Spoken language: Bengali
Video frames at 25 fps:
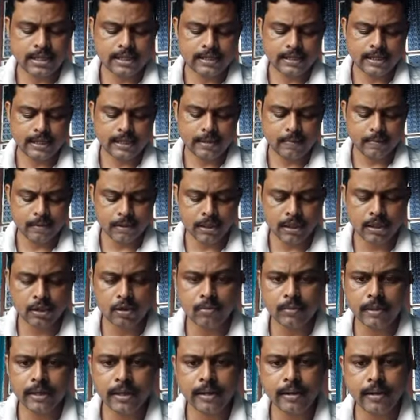এসে নিবে দিল
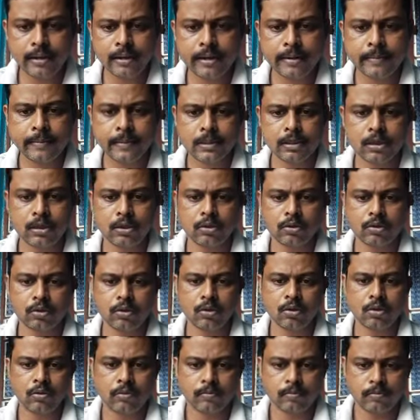মানে নিবেদন
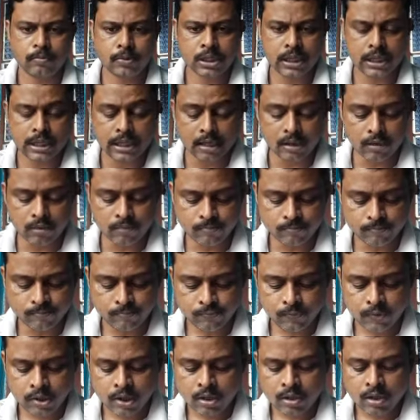করলো জানালো
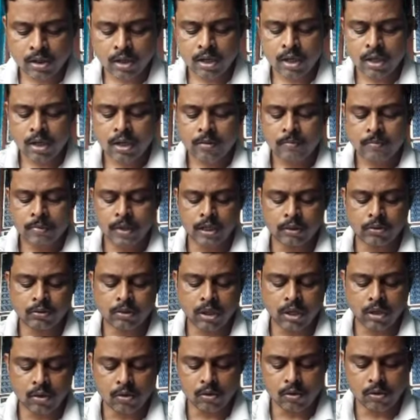
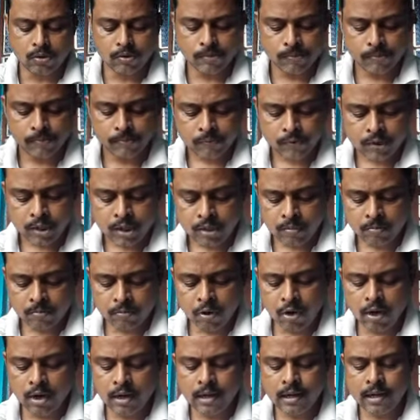প্রার্থনা করলো
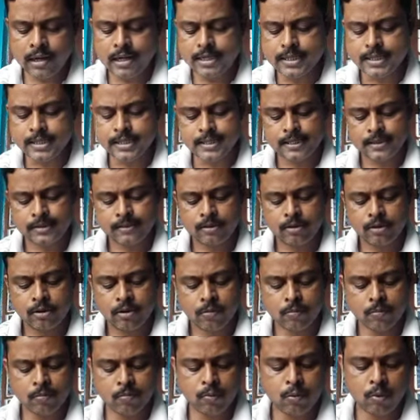মহারাজ
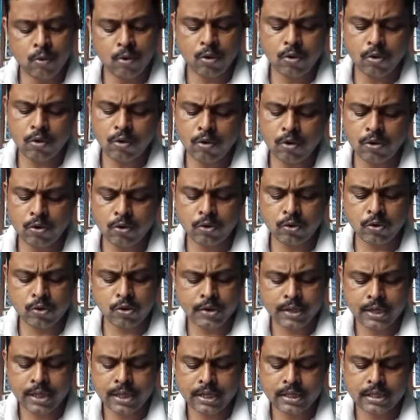বহু
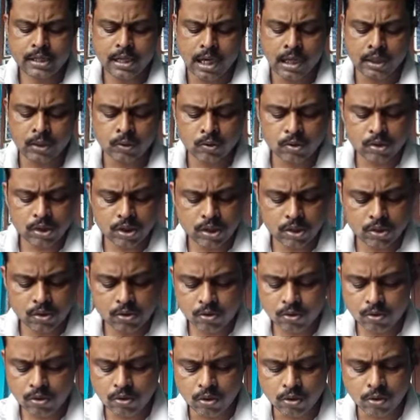অনুনয়ে সাধুশ্রেষ্ঠ
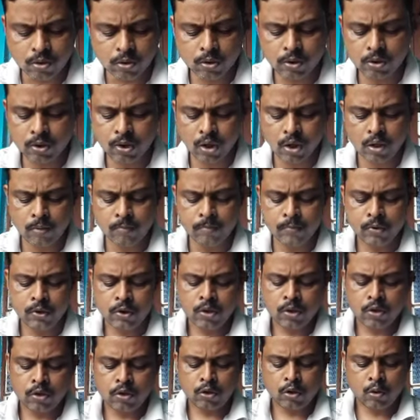নরোত্তম
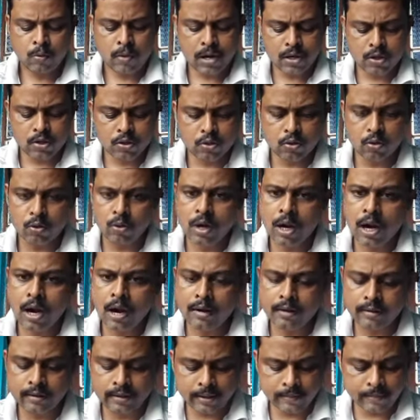তোমার
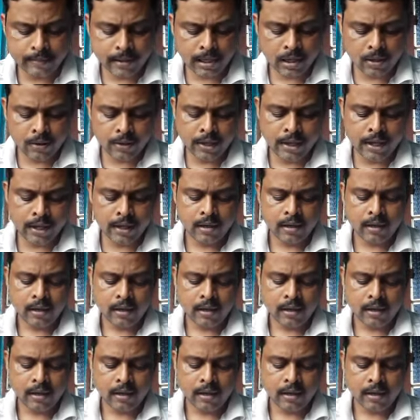সোনার দেবালয়ে